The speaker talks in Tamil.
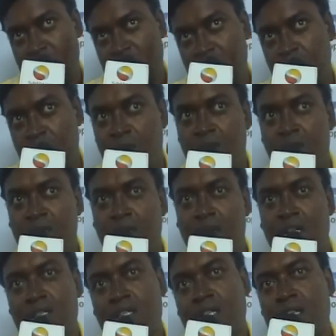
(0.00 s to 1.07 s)
அம்மா வந்து
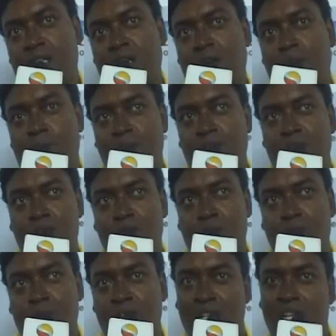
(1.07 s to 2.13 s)
நார்த் இந்தியன் அப்பா வந்து
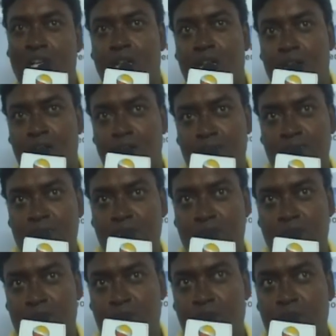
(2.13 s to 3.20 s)
ஒரு மதுரக்காரர்
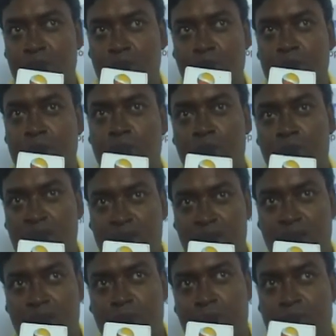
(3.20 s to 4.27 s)
ஸோ அவங்களுக்குள்ள லவ்
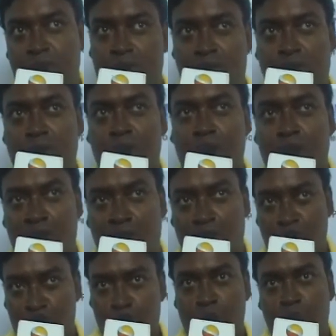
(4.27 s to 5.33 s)
மேரேஜ் இப்போ அவங்க
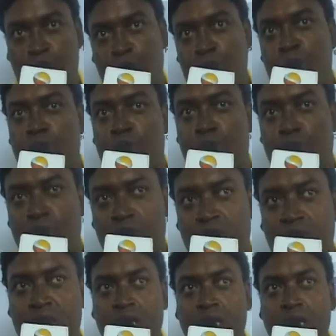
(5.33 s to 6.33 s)
அவங்களுடைய பொண்ணுன்னும் போது